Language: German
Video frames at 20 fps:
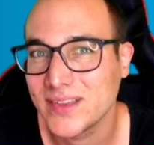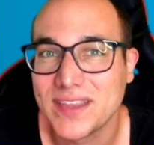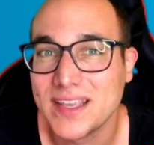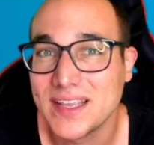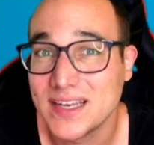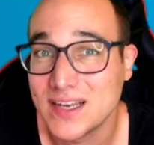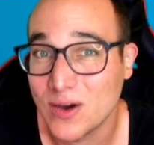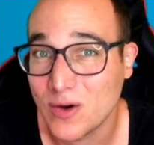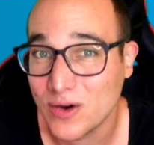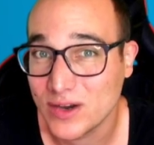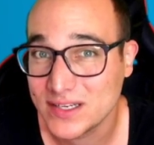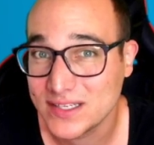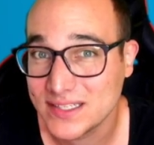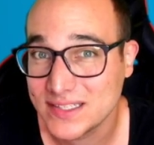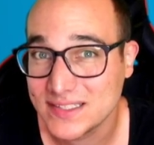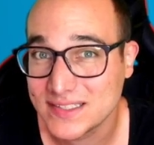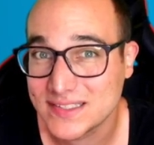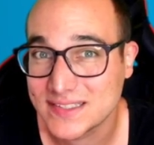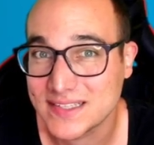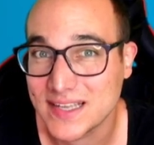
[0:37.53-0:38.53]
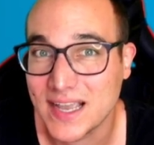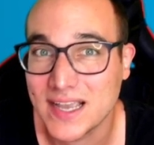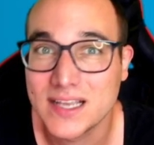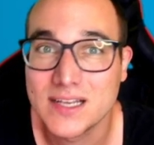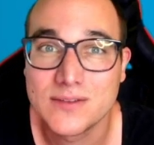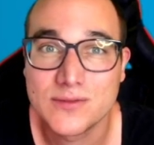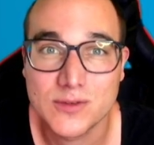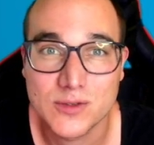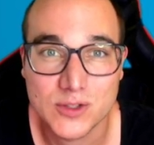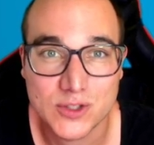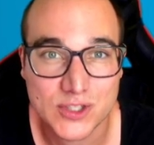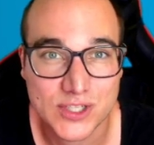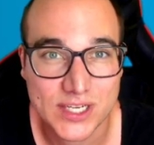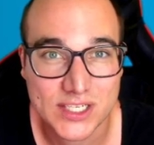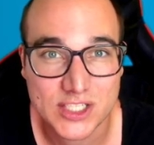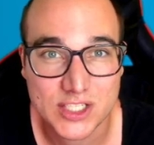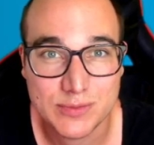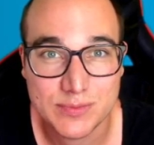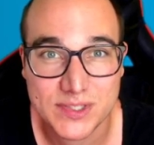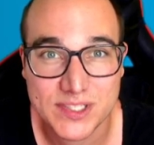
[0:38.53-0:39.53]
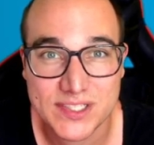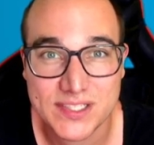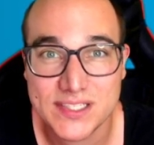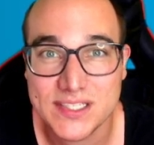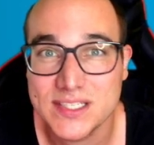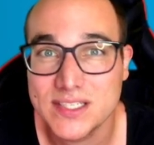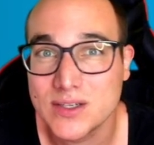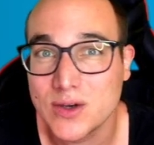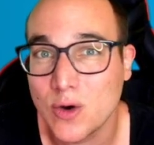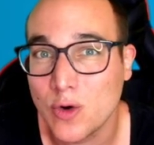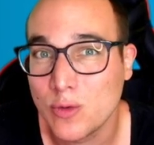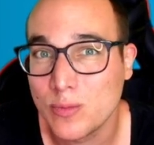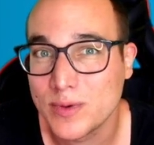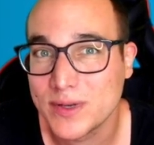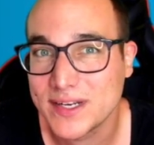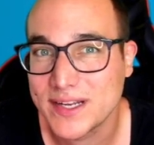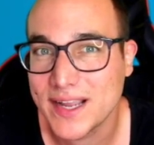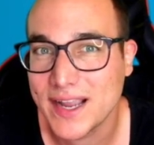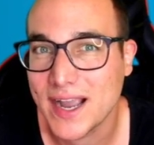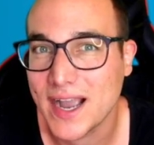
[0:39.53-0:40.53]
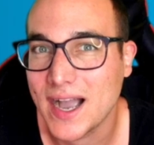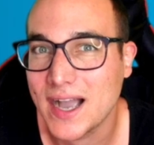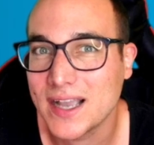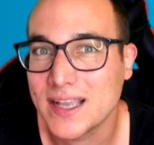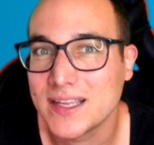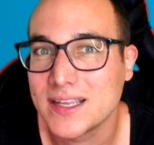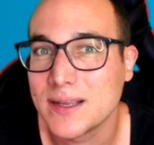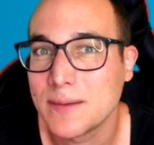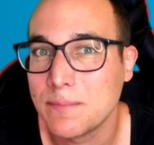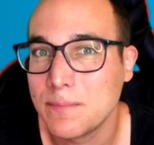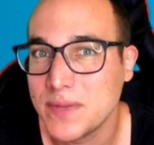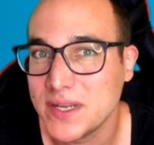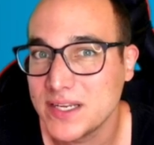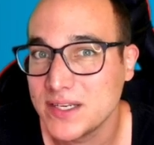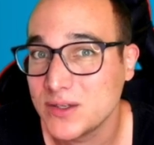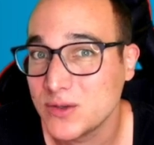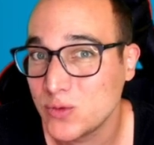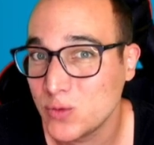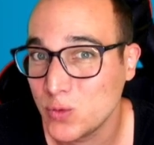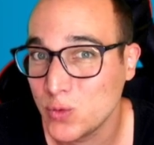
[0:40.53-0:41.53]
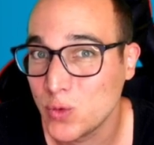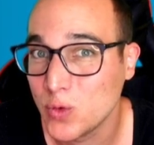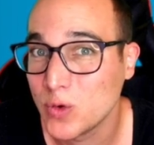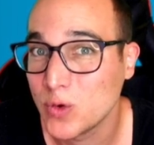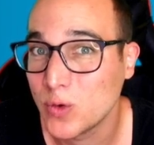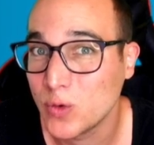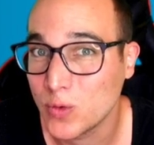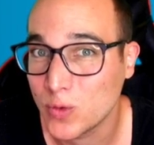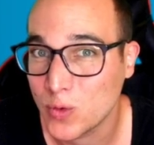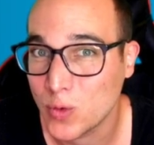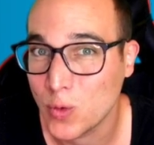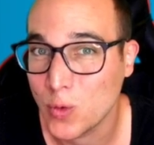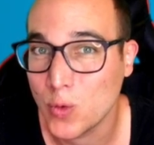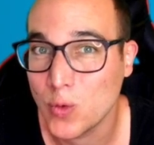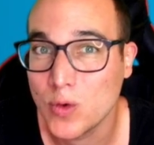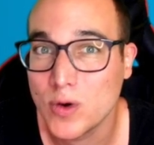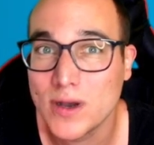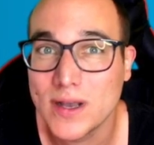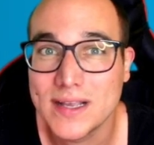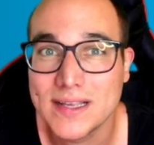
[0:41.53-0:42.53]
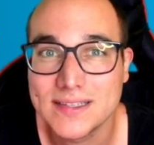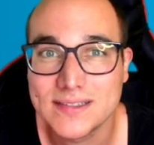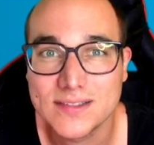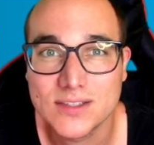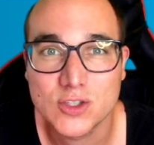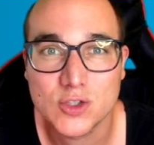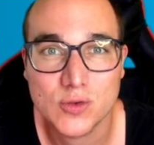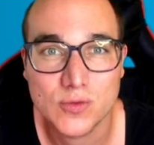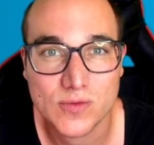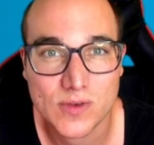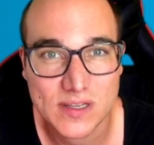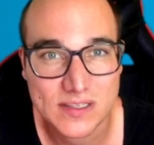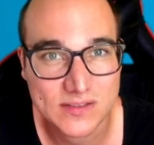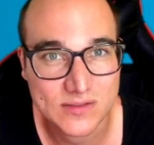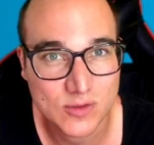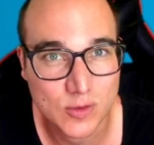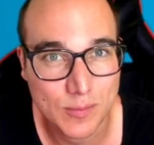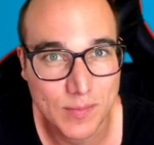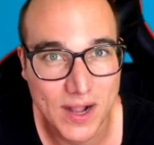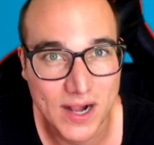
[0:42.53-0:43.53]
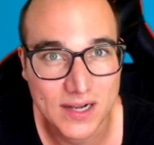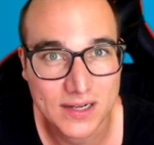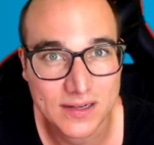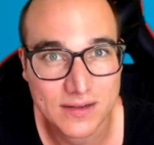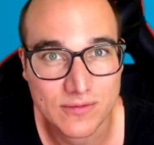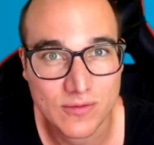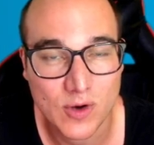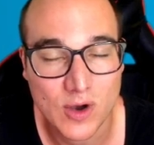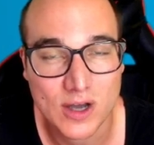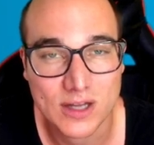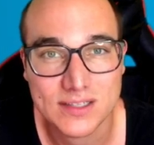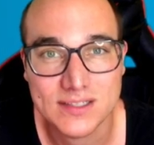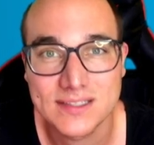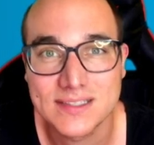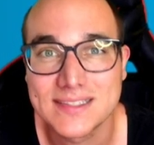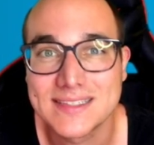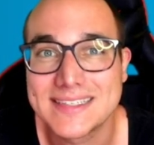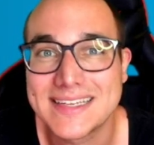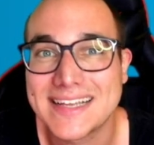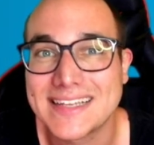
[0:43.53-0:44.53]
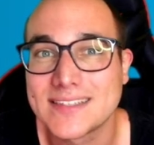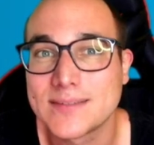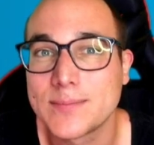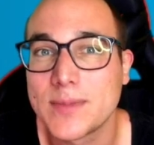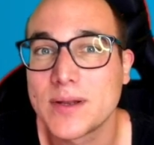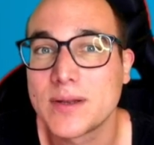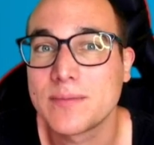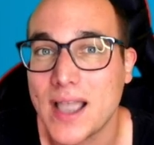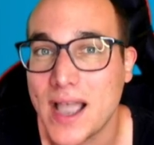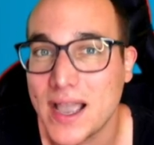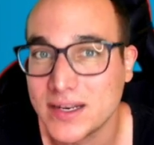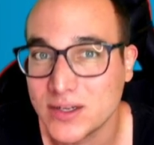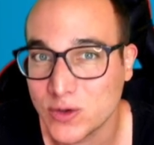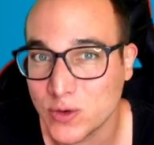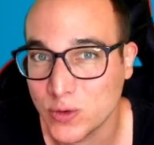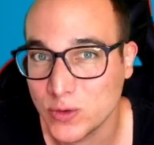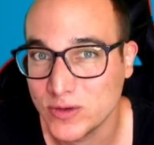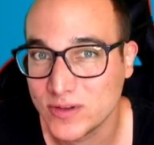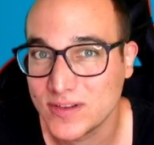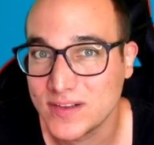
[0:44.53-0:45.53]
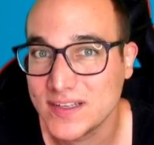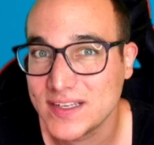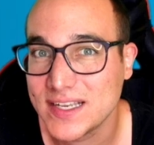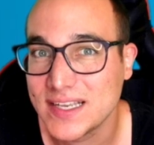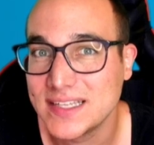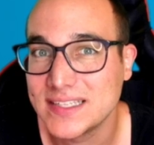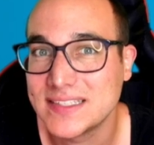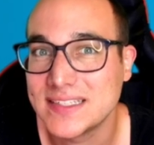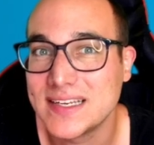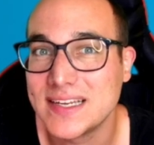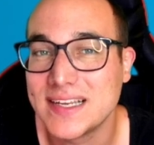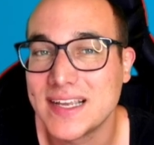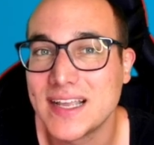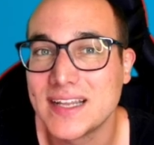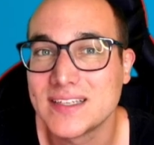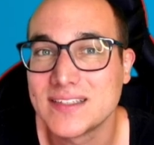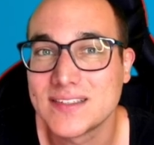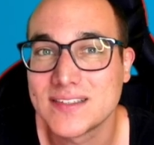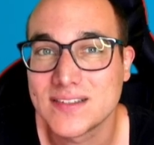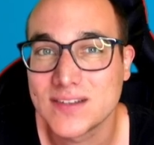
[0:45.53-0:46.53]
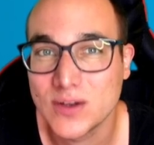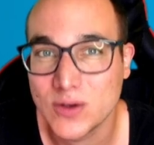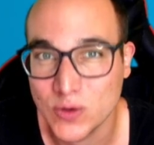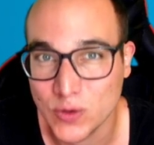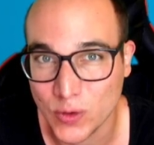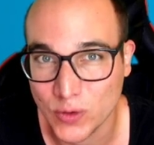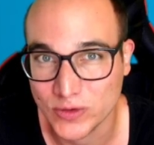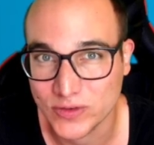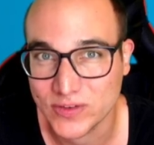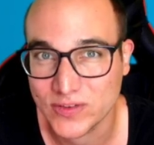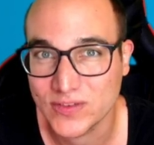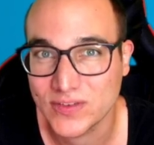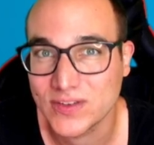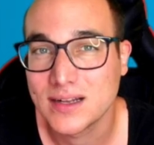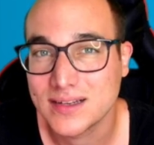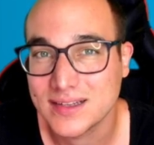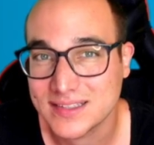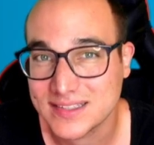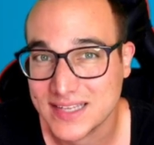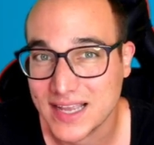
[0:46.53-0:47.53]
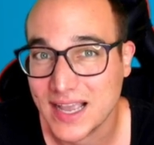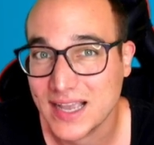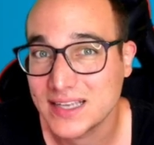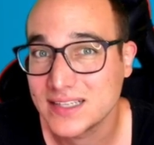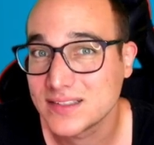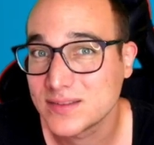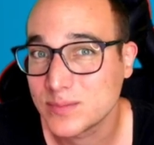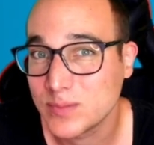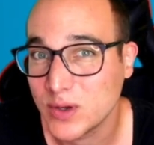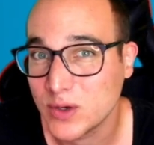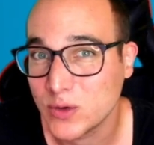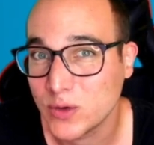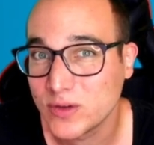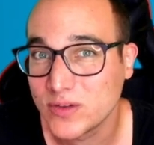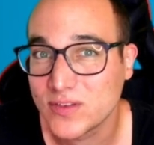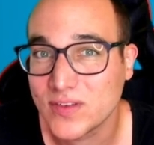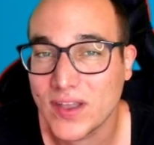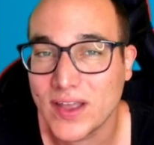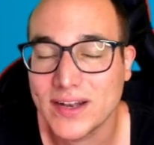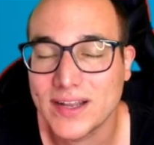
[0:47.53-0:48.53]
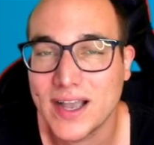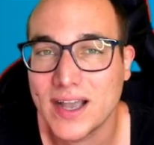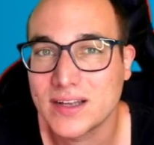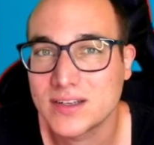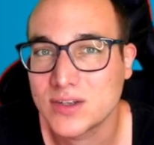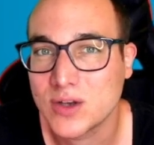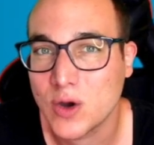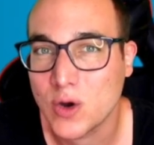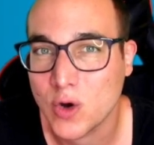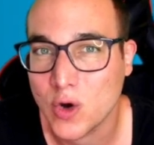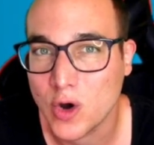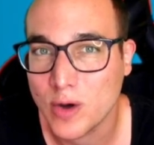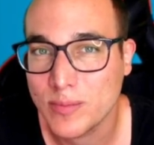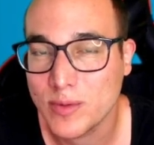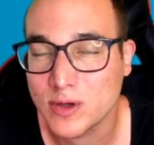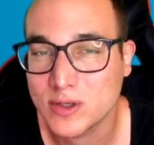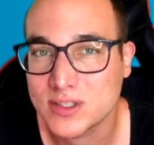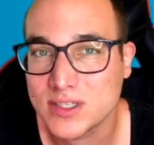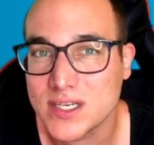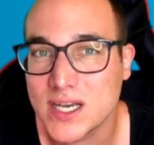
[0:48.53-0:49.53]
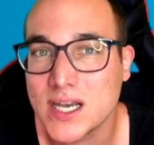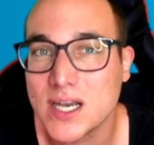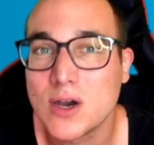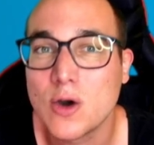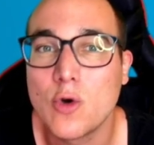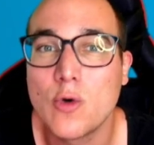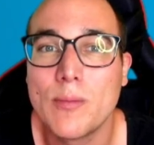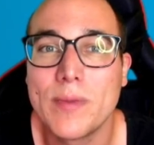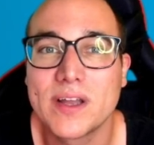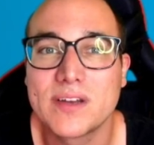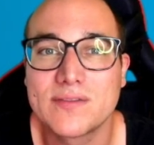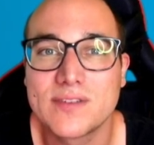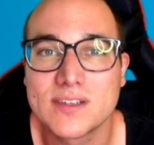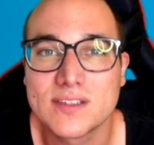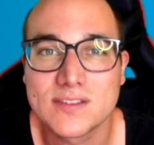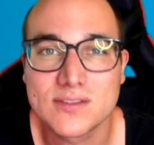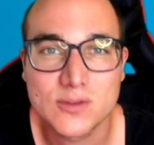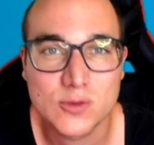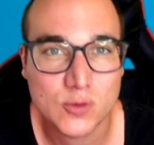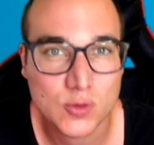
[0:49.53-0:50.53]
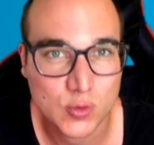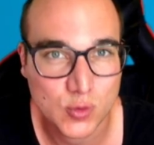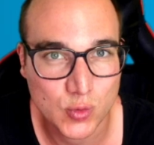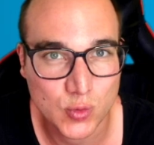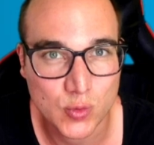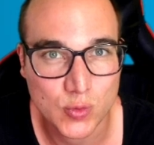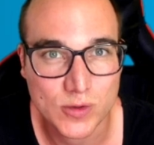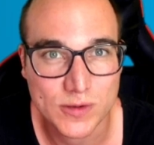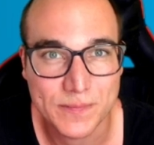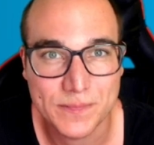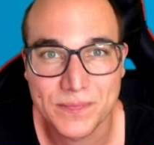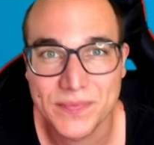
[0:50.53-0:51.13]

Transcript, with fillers: In der heutigen Zeit von ChatGPT, OpenAI, Bing, Google und Co. ist es schon fast normal geworden, dass man eine künstliche Intelligenz nutzt. Das heißt, man nutzt eine Art Roboter, um etwas zu tun.